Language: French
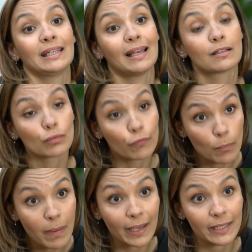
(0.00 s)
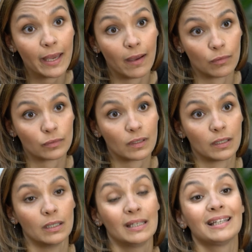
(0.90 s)
quelles sont vos barrières à
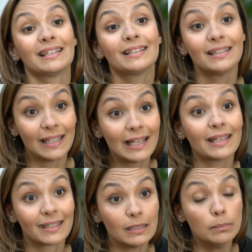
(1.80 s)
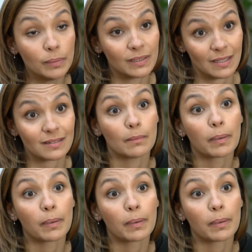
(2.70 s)
l'entrée, qui est l'équipe, et ça c'est